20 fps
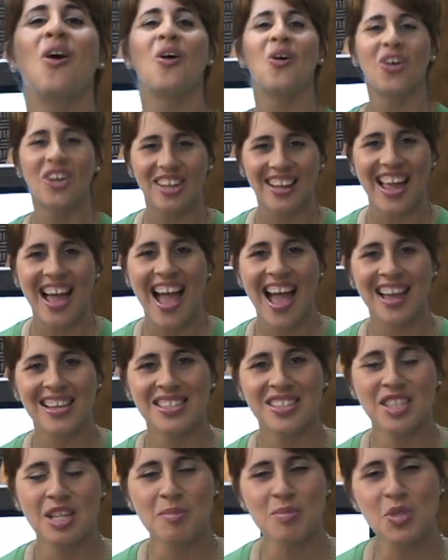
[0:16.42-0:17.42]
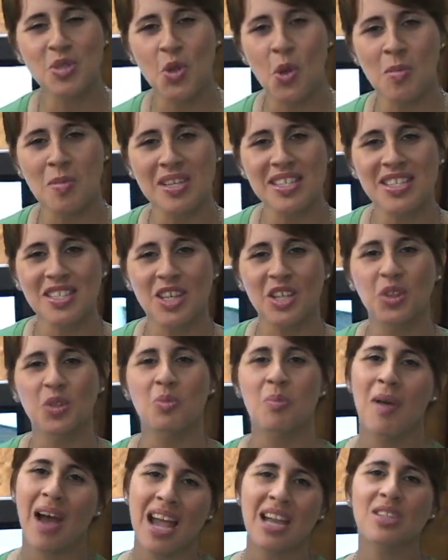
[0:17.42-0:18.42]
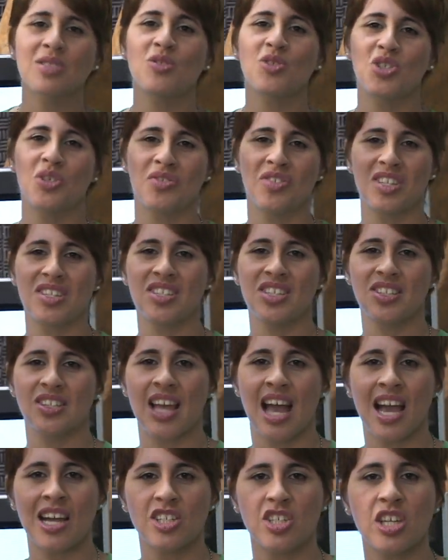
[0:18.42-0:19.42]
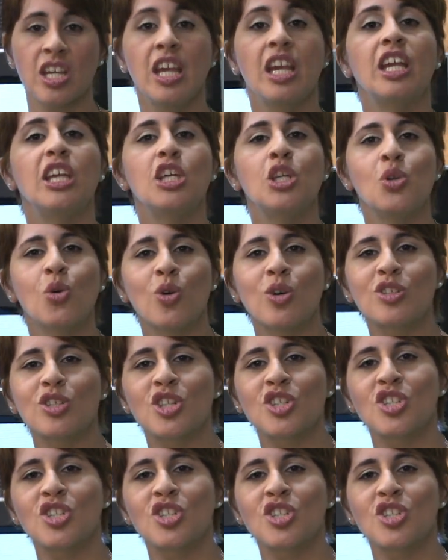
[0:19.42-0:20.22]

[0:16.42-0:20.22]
Olá, estamos começando mais um Diversidade e hoje